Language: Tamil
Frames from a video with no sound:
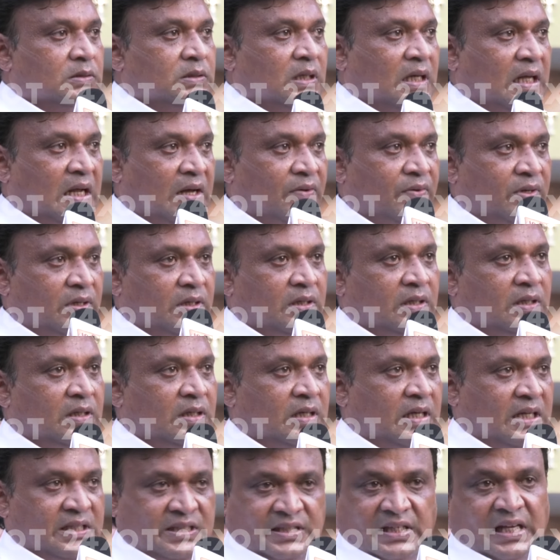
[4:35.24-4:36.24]
சார் அவர்
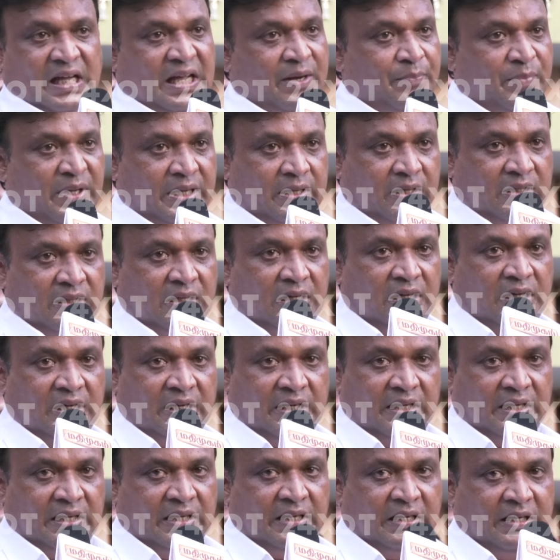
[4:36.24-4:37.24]
கட்சி
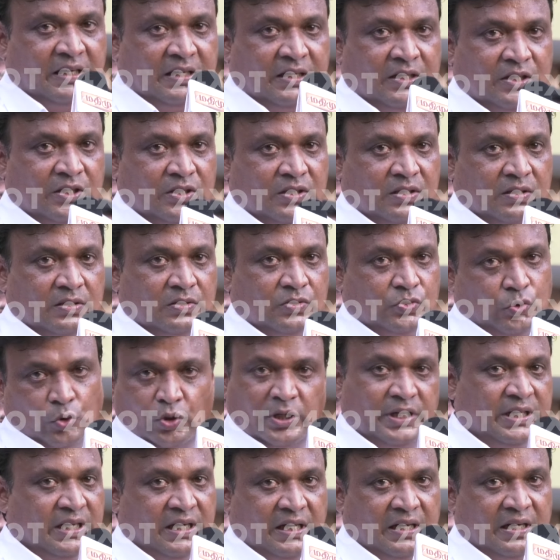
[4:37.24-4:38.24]
ஆரம்பிக்கிறதில்லன்னு
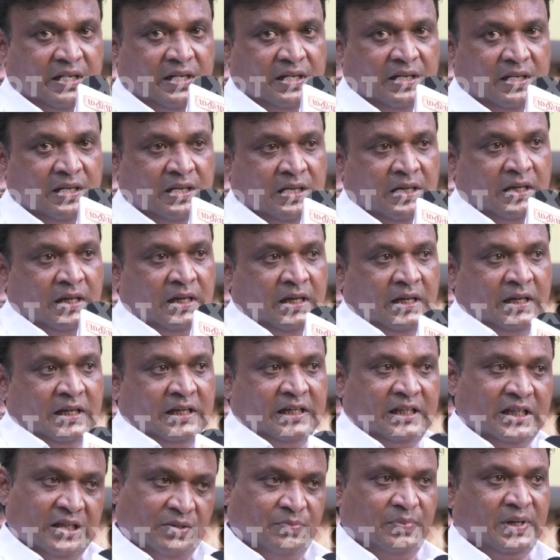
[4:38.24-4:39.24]
சொல்லிட்டாரு
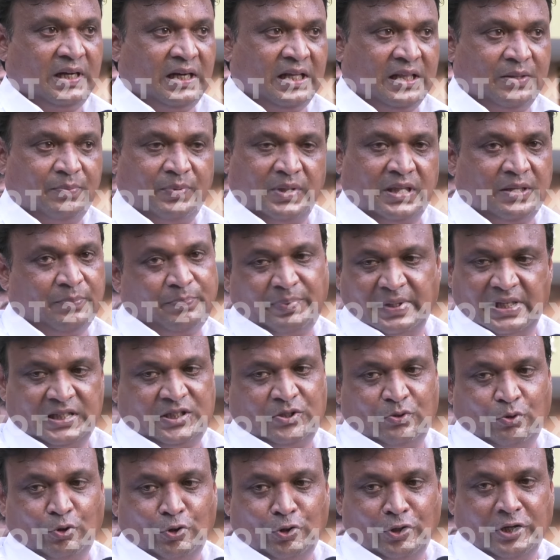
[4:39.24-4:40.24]
இதுக்கு மேலே அதை பற்றி
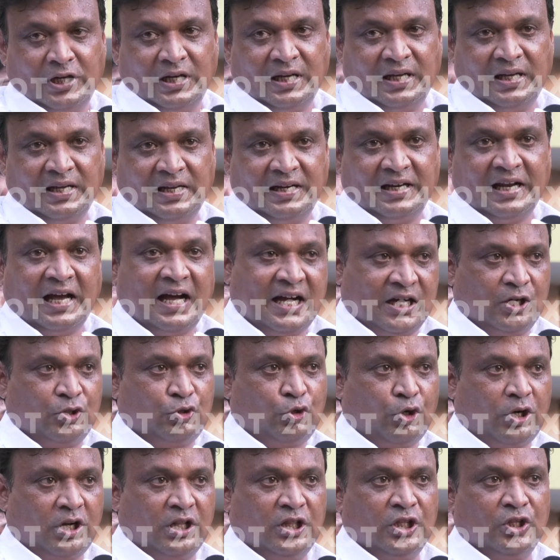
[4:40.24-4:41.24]
பேசி ஒன்றும் இல்லை
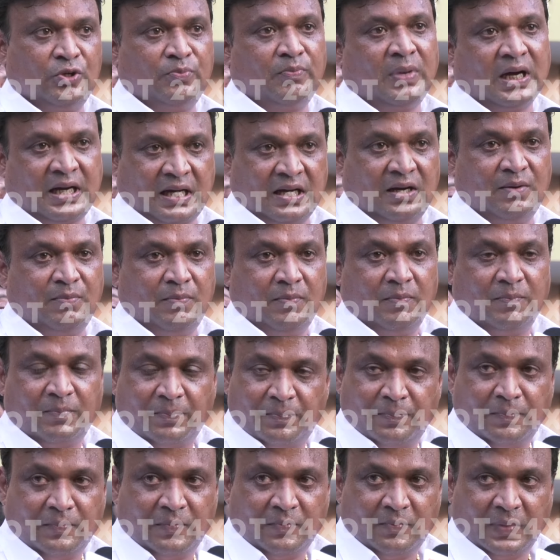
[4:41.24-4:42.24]
நாங்கள் தொடர்ந்து மக்கள்
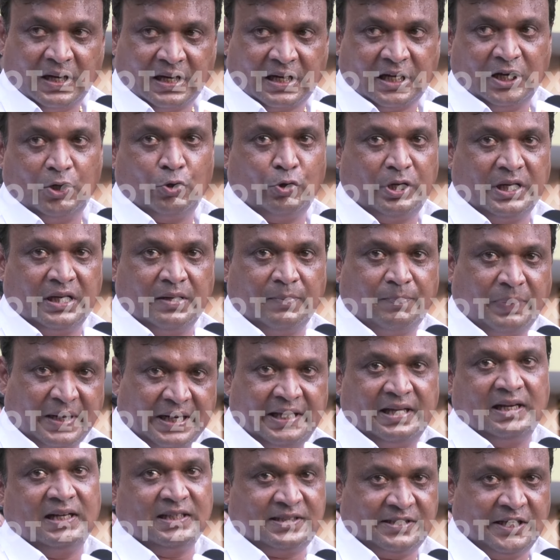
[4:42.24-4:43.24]
மக்களுடைய
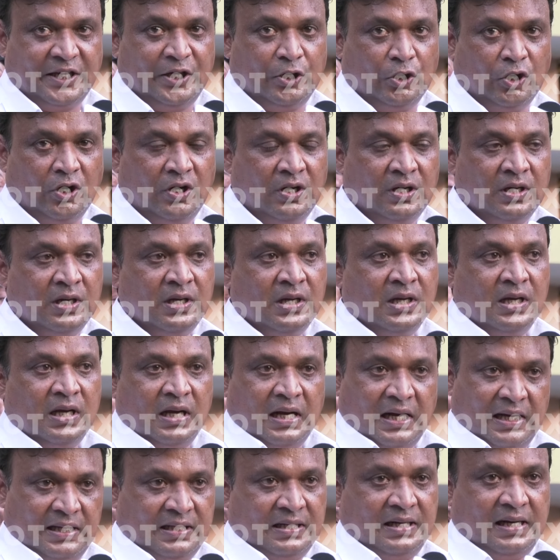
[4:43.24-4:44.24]
பணிகளை செய்யணும்
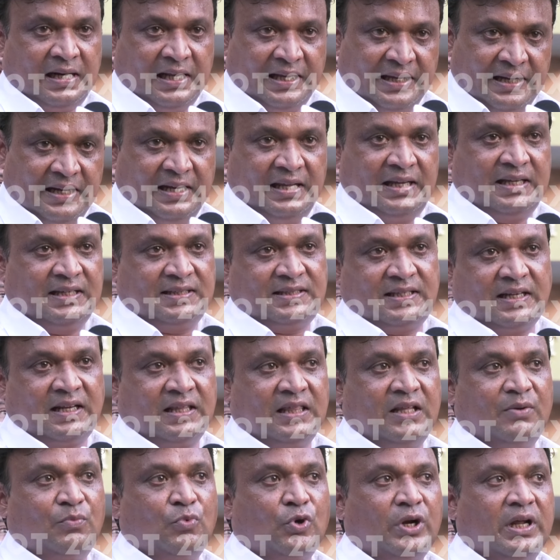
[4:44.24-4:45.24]
அதனால் இன்றைக்கி
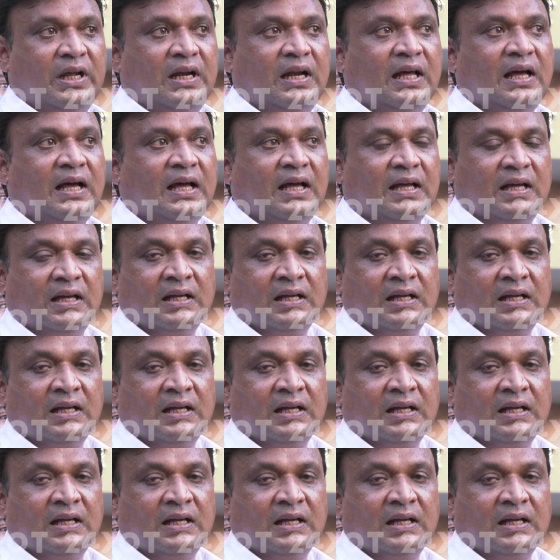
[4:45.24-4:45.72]
சிறந்த முறையில்